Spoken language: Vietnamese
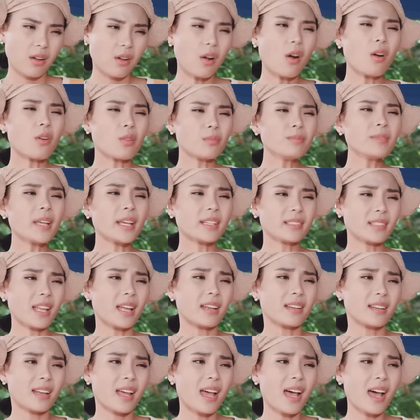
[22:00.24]
Cô cũng thiệt
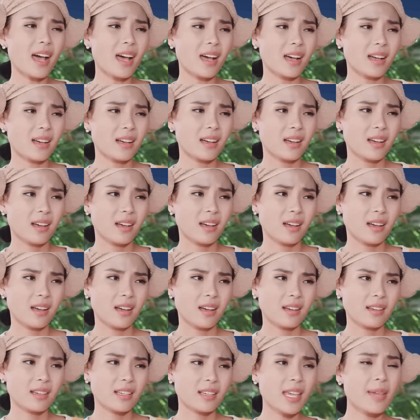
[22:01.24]
tình ha
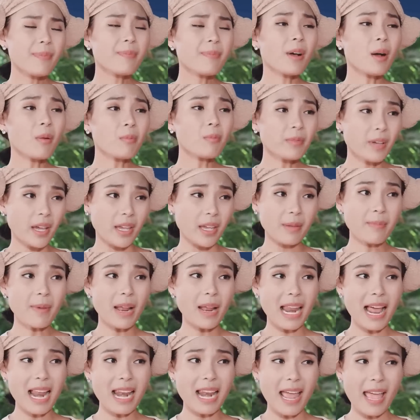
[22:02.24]
Kiếp không kỹ
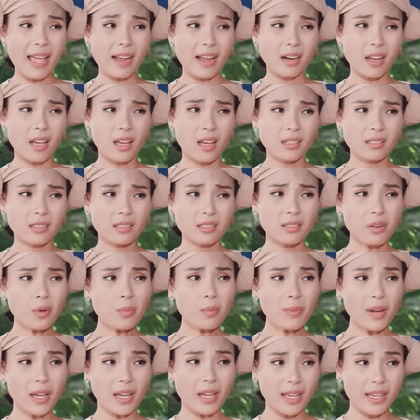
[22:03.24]
mà la làng lên
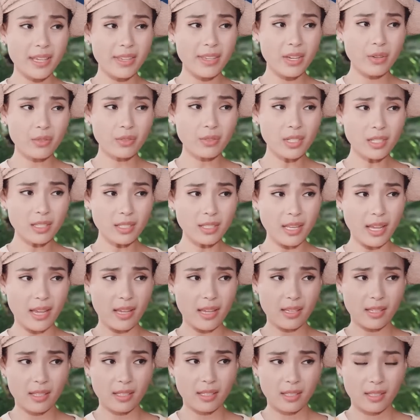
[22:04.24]
Đúng là y như con nít vậy